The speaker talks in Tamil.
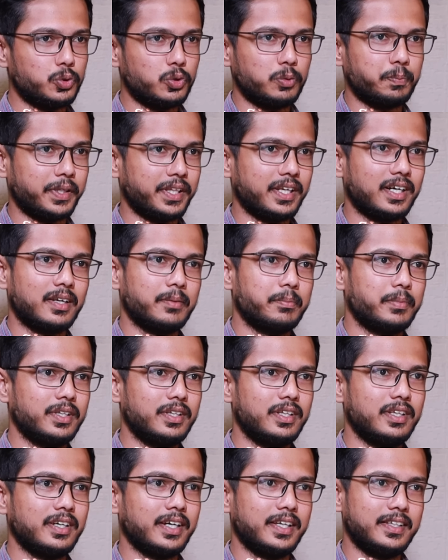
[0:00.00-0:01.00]
ஜூன் பதினாலாம்
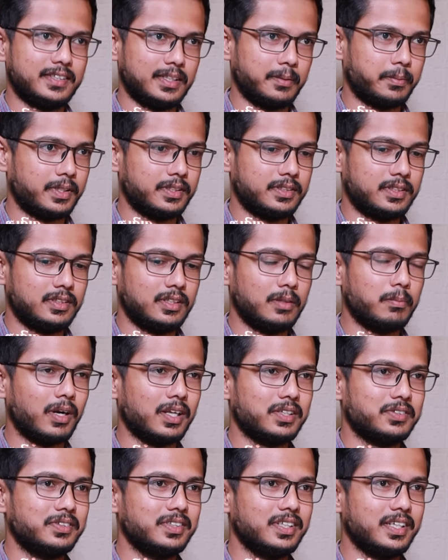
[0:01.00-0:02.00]
தேதி கைது செய்யப்பட்ட செந்தில்
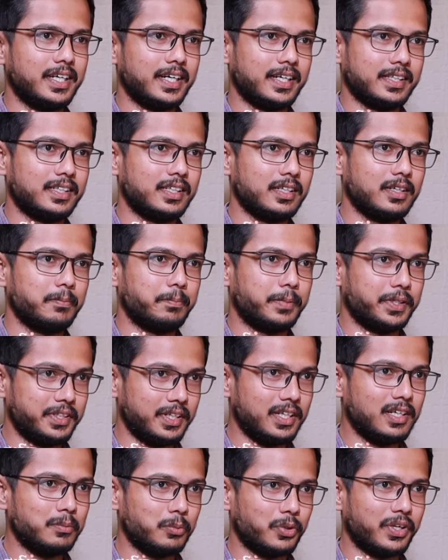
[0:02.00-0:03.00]
பாலாஜி வந்து கிட்டத்தட்ட
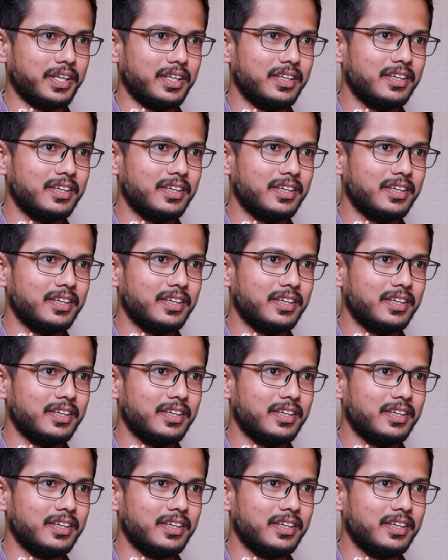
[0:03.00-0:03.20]
பதினேழு முறை